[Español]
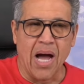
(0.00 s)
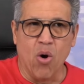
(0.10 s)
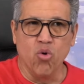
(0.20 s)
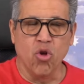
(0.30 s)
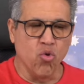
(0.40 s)

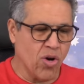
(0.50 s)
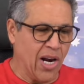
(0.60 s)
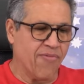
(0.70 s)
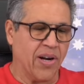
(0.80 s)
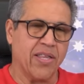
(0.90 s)
A uno
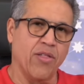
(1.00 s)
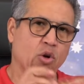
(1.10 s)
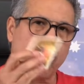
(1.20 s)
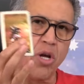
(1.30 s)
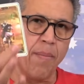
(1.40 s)
nunca le falta
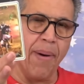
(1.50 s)
Dios.